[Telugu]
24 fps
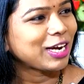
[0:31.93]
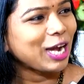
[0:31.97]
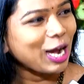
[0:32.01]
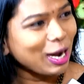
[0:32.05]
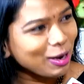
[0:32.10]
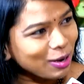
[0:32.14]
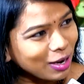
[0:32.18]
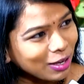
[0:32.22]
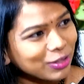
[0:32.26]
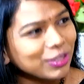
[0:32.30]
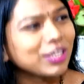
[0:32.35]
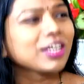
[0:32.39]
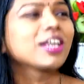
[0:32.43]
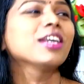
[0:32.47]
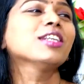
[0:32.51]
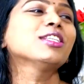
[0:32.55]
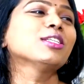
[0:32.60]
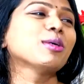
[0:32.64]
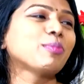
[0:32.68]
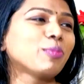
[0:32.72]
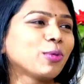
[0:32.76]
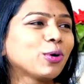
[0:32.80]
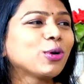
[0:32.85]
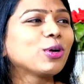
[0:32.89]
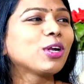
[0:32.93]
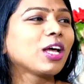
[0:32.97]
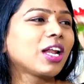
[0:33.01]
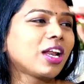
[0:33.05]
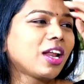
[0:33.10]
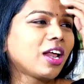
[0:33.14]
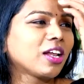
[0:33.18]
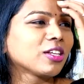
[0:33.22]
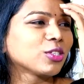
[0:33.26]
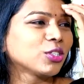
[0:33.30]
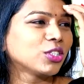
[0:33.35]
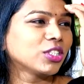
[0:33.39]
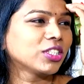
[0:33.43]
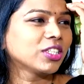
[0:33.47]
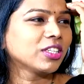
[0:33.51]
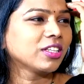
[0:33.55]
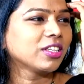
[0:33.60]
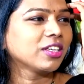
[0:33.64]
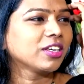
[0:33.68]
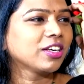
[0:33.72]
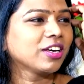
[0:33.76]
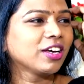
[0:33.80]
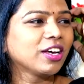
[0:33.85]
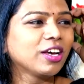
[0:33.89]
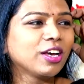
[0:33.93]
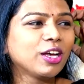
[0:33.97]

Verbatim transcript: కా అందుకే చెప్పకుండా వెళ్లాల్సి వచ్చింది